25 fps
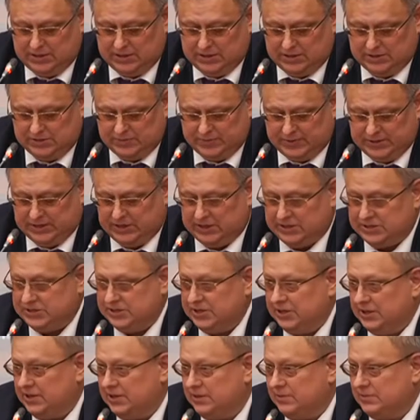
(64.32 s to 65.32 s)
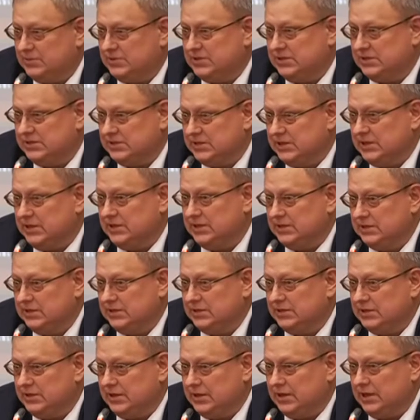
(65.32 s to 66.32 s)
с предложением создать
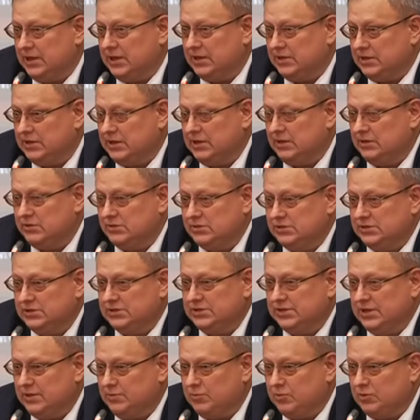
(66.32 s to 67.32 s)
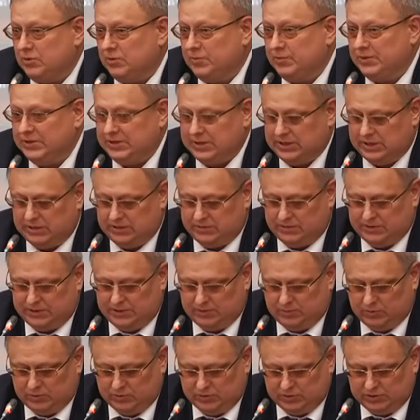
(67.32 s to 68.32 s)
региональную систему капитального
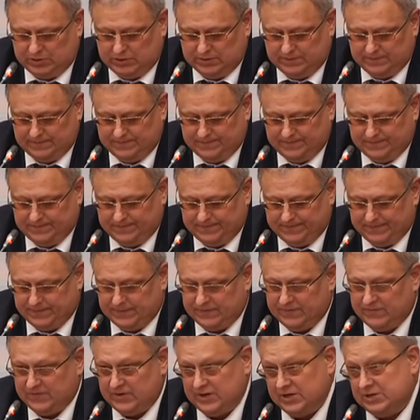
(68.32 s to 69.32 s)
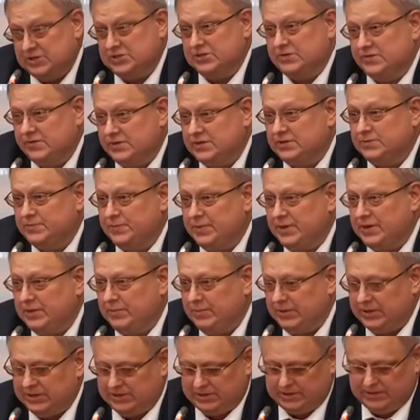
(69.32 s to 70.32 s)
ремонта в качестве
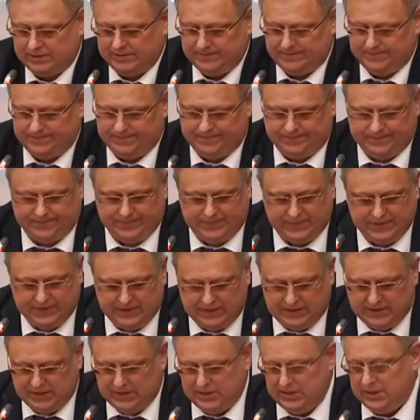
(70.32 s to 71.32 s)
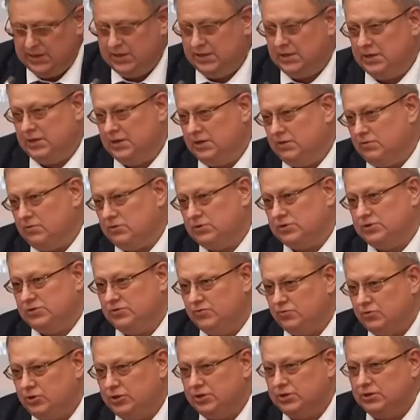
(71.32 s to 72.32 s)
эксперимента. И вот
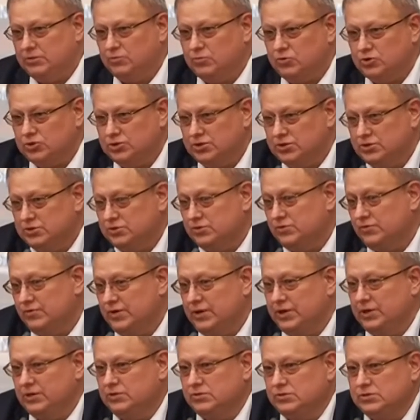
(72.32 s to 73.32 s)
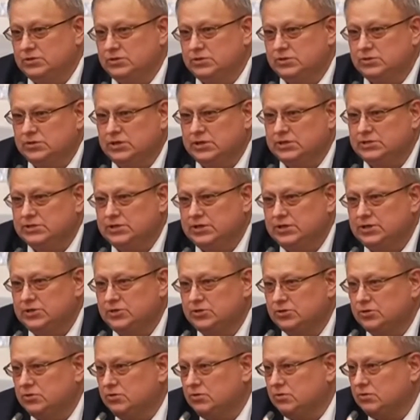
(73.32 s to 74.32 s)
сегодня можно с уверенностью сказать,
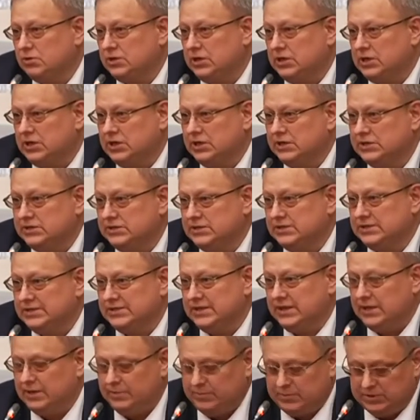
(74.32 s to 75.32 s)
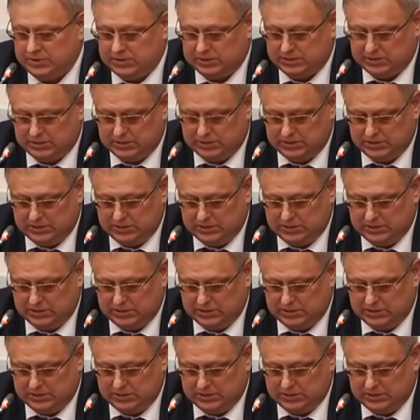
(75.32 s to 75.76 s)
что такая система